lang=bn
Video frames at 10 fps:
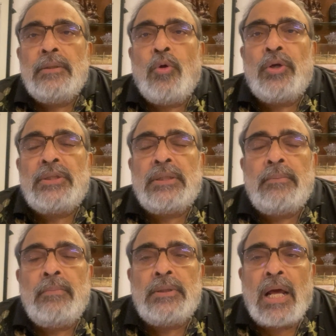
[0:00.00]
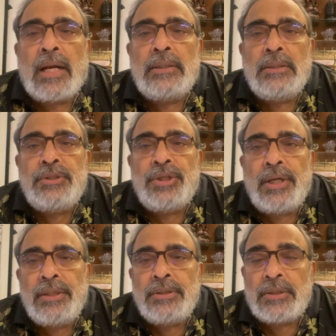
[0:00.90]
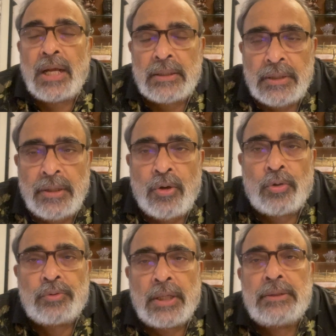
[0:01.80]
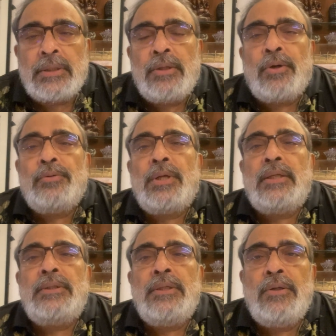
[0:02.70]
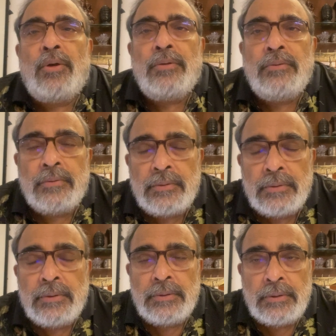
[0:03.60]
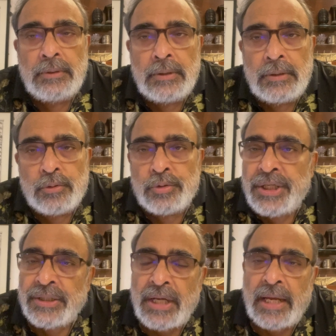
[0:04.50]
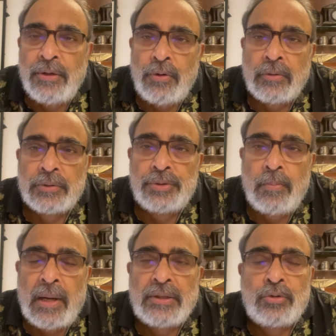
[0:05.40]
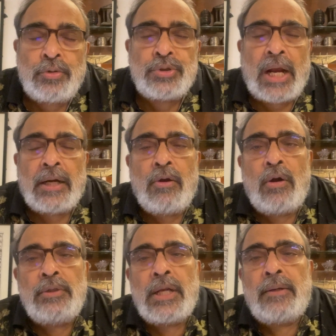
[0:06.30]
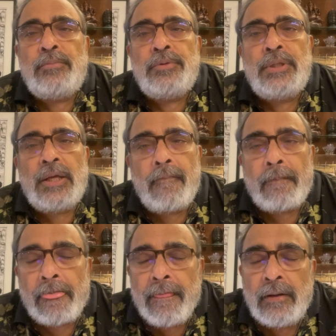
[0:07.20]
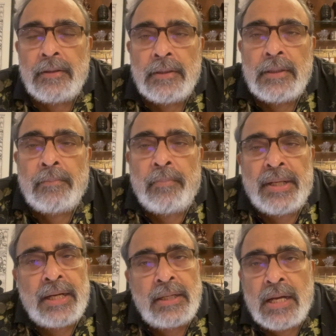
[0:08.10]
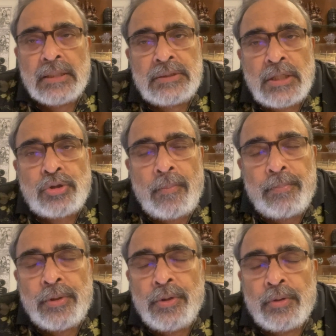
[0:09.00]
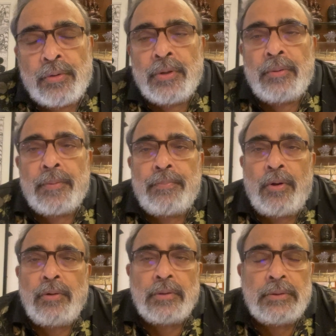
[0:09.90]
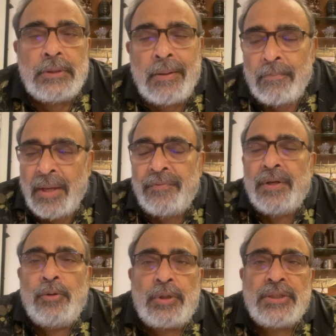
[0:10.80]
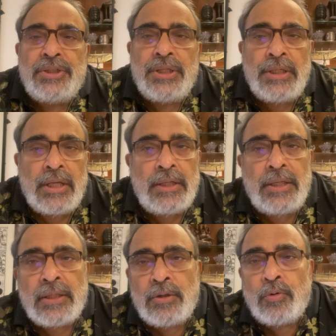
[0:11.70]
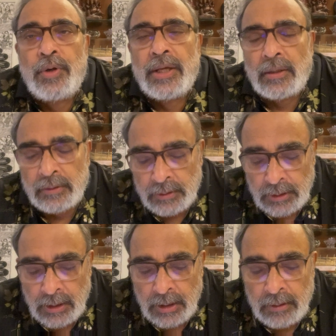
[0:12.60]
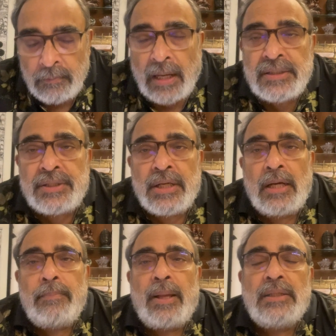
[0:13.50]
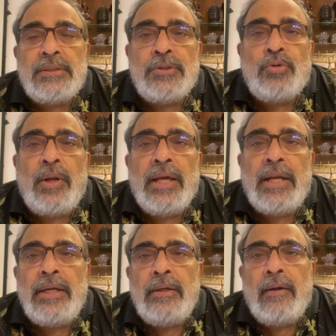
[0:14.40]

ওকে তাড়া দিচ্ছিলেন যে তাড়াতাড়ি করো তাড়াতাড়ি করো তাড়াতাড়ি করো তো সে যাই হোক মাত্র চার ঘন্টার মধ্যে মেনন কাজটা সম্পন্ন করে দেওয়ার পর মেভি লোটা ছিনিয়ে নিয়ে দৌড়ে ভাইসরিগাল প্যালেসে চলে গেলেন